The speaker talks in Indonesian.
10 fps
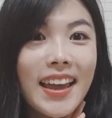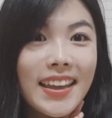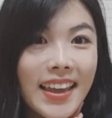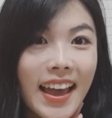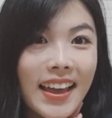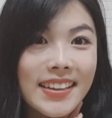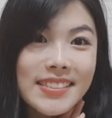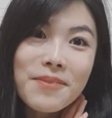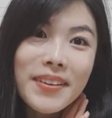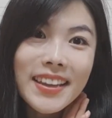Ya,
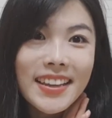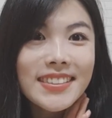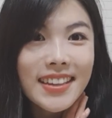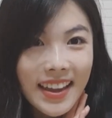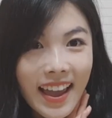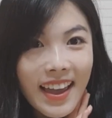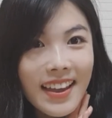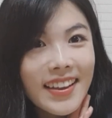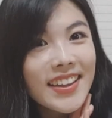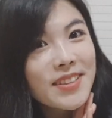sampai ini aja ya,
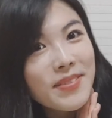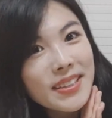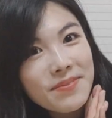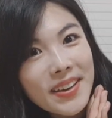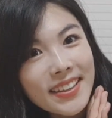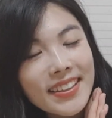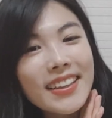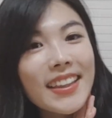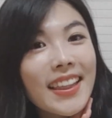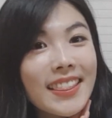teman-teman.
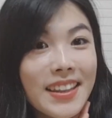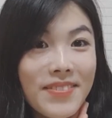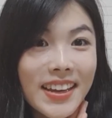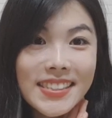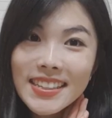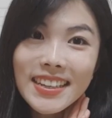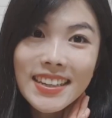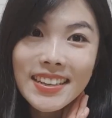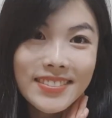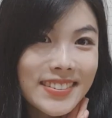Terima
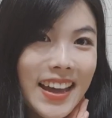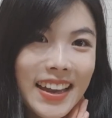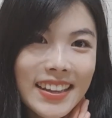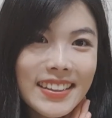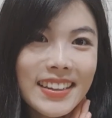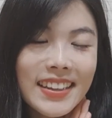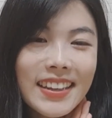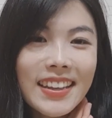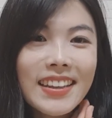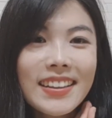kasih untuk hari
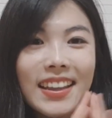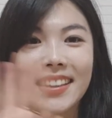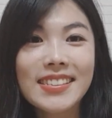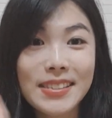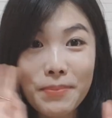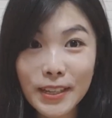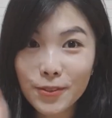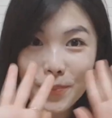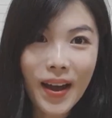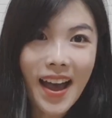ini dan sampai
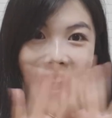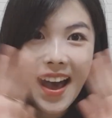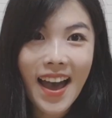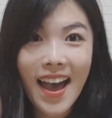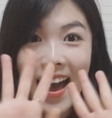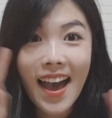jumpa.